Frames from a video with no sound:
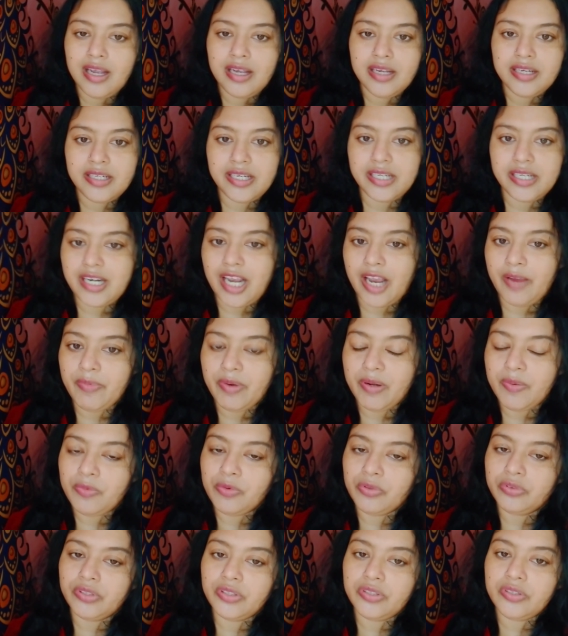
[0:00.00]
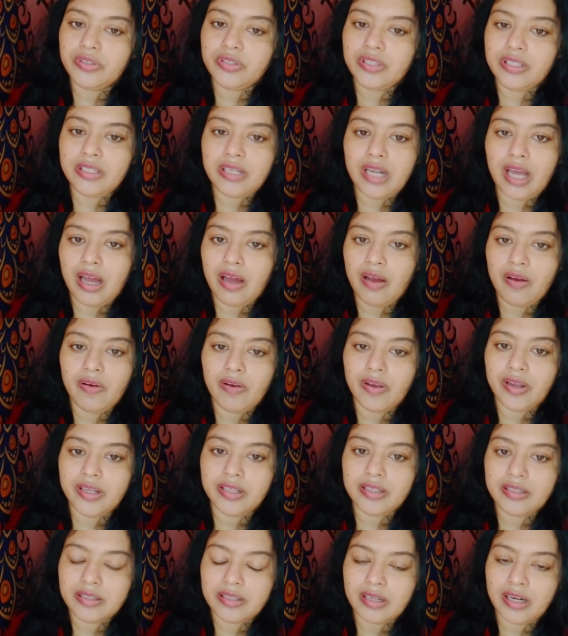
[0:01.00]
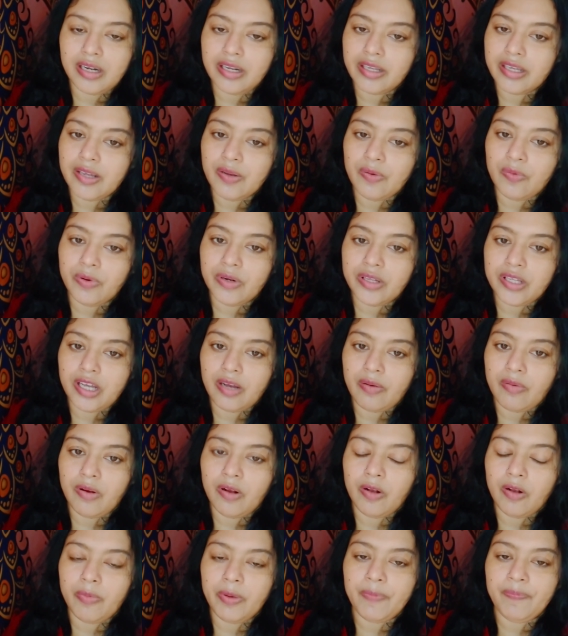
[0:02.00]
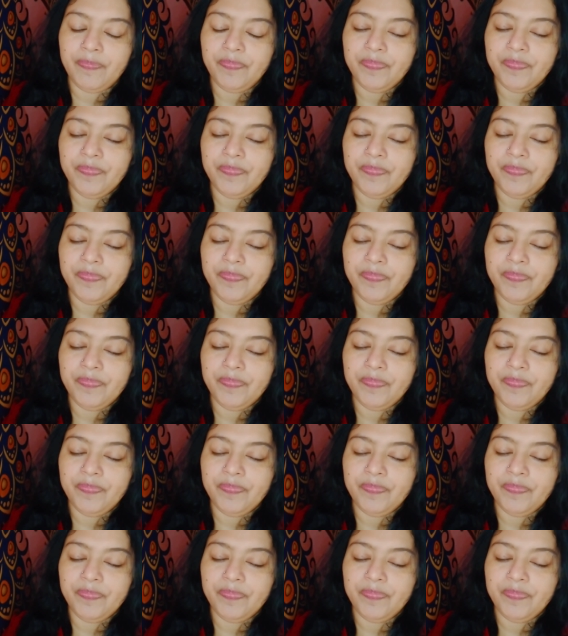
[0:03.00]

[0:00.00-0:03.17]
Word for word: সেই টাইমের মধ্যে যদি না হয় তাহলে কি করে যাওয়া হবে